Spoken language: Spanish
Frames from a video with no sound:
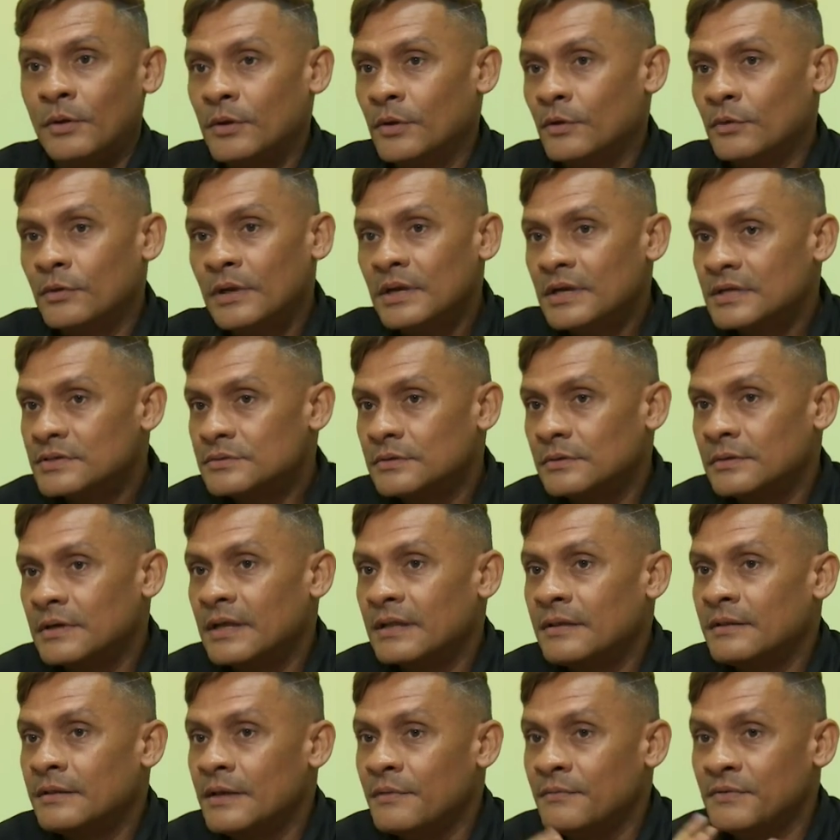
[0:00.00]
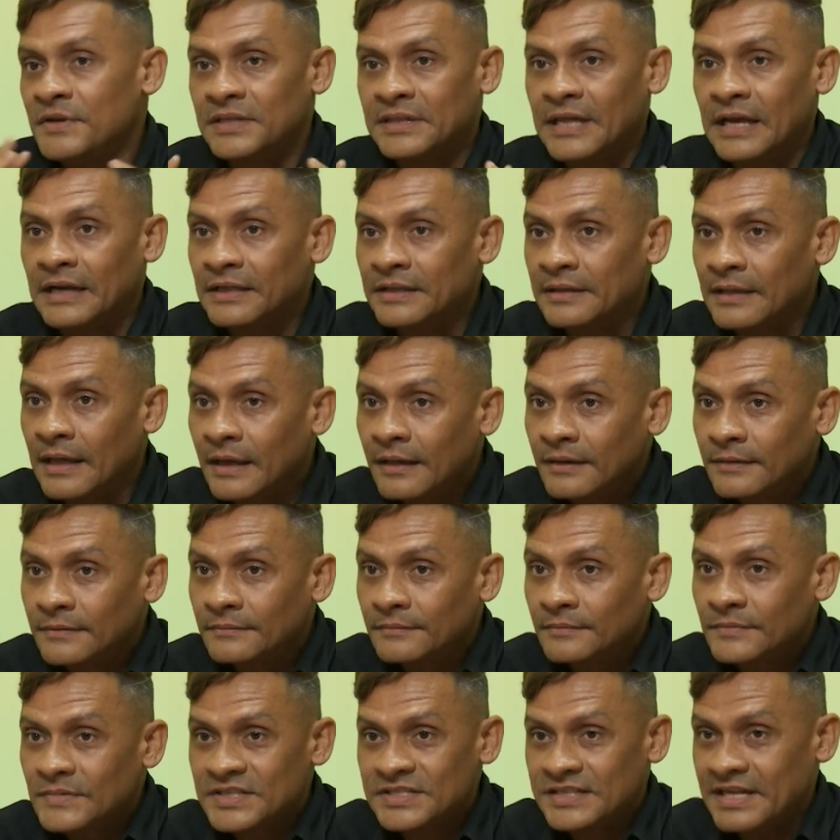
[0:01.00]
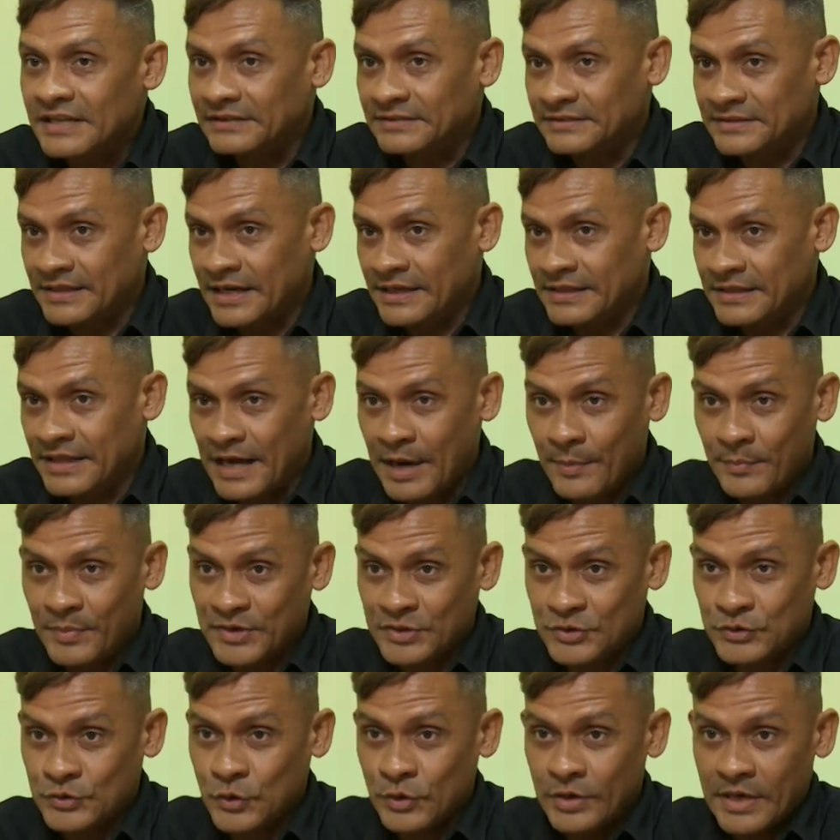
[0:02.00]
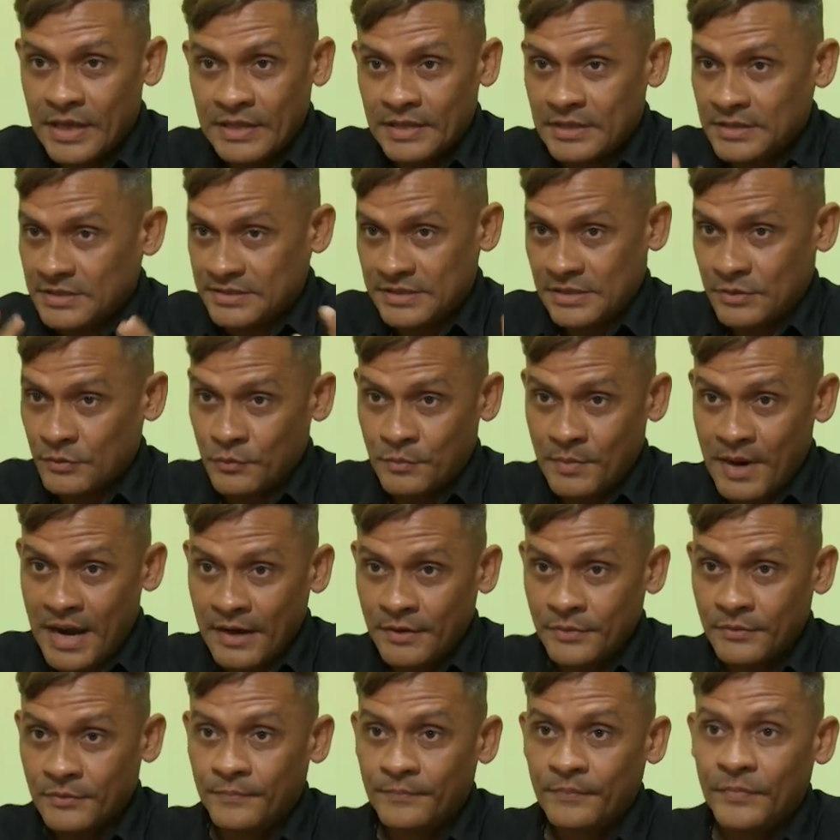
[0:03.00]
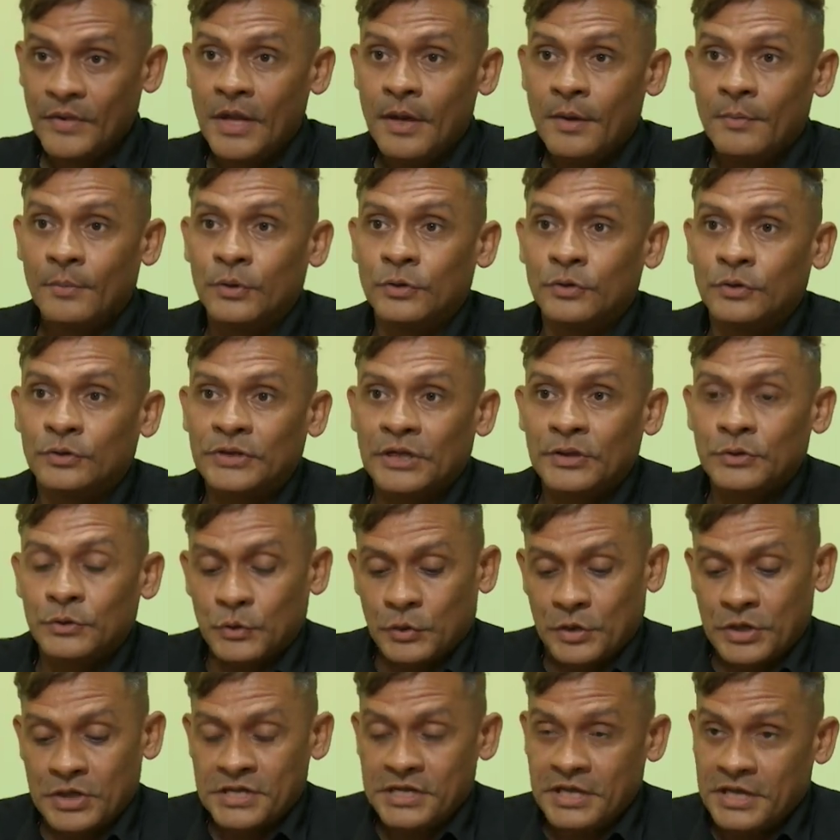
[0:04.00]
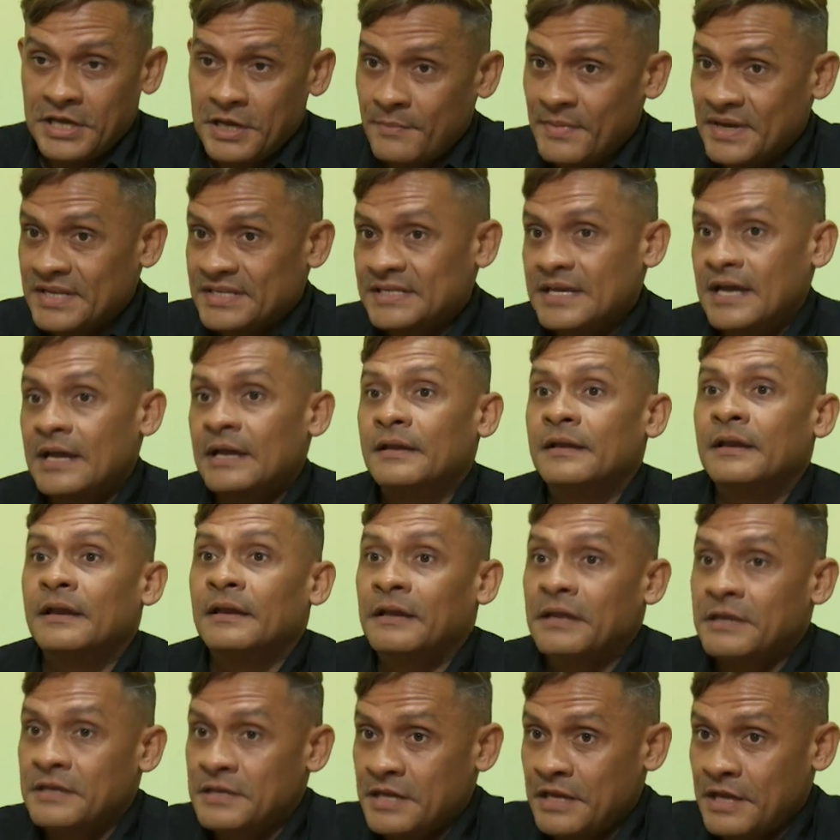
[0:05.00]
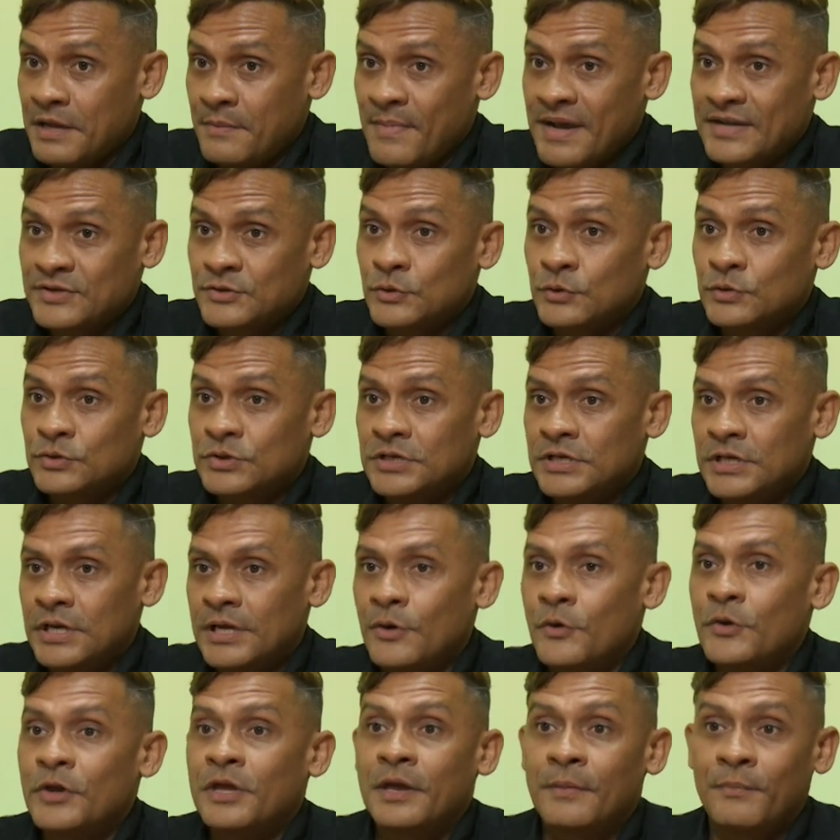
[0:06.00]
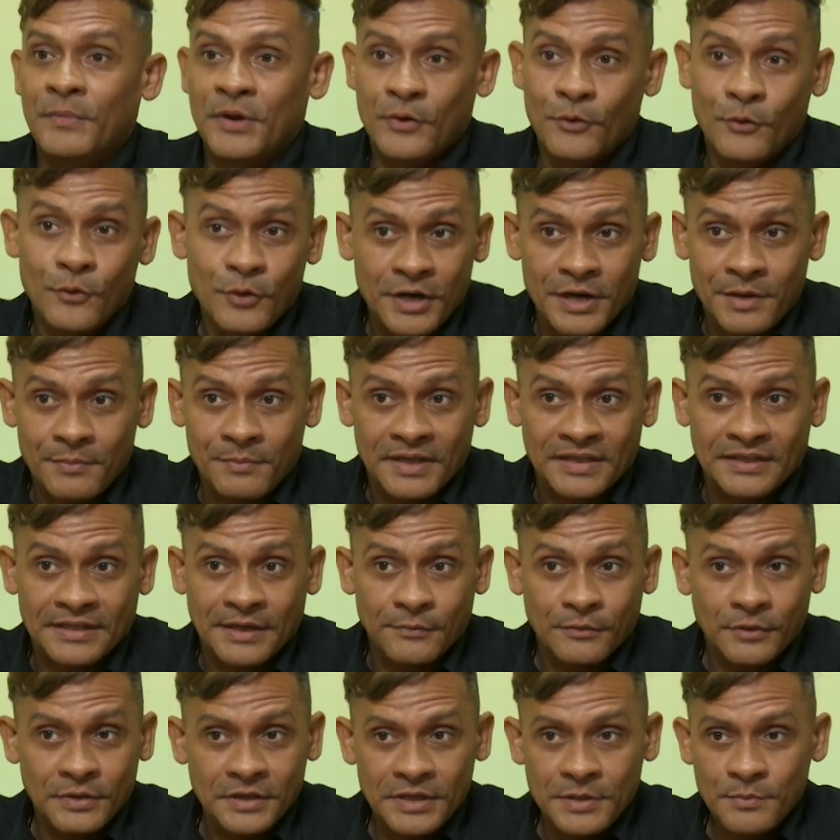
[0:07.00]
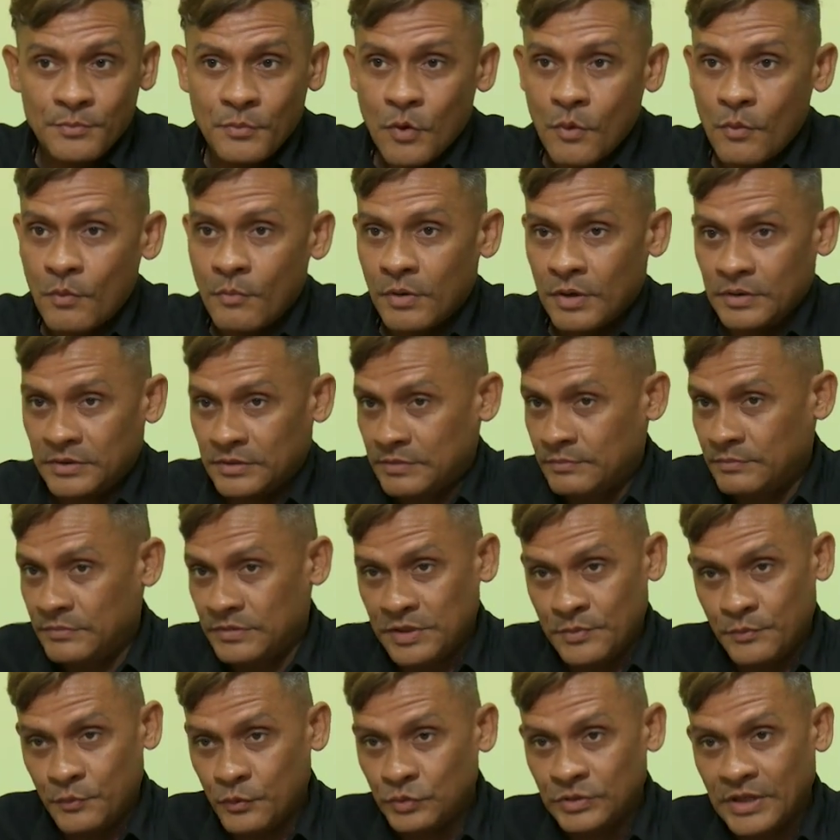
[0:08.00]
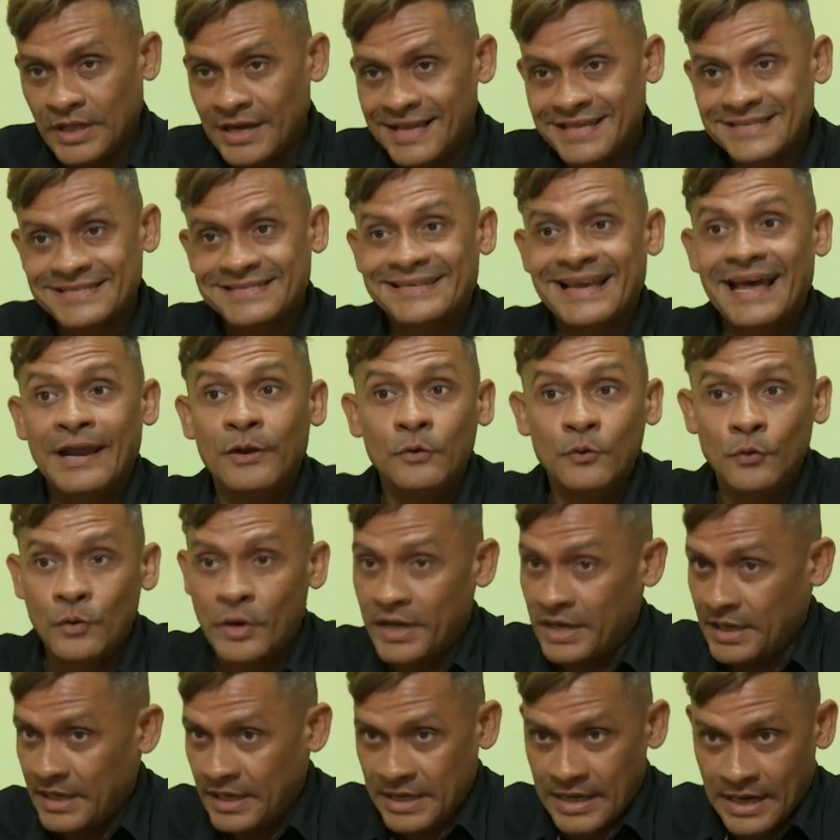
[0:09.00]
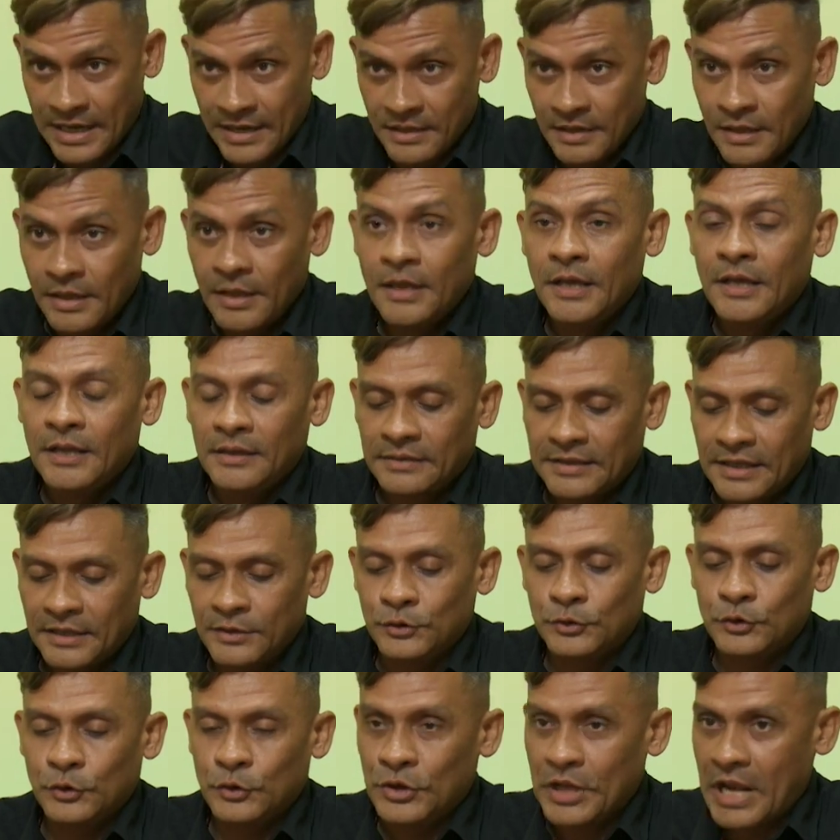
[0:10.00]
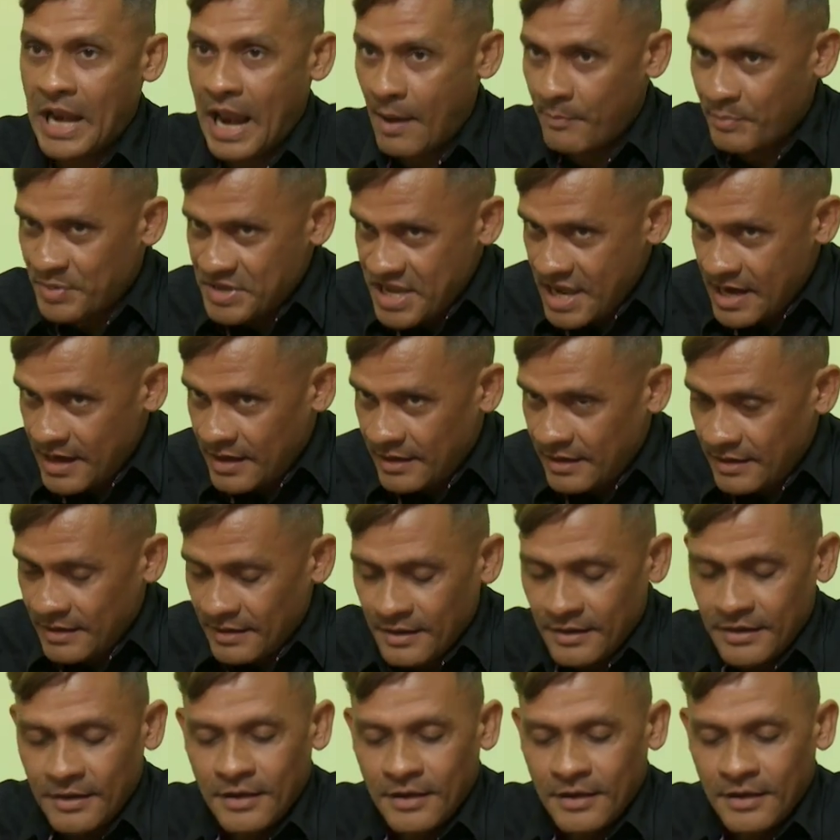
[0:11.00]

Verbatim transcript: hablando de la zona de vitalidad central de la persona, del ser humano. Por lo tanto, que llegue más sangre, que llegue más oxígeno y que mejore el metabolismo, tributa a la salud general tanto de la piel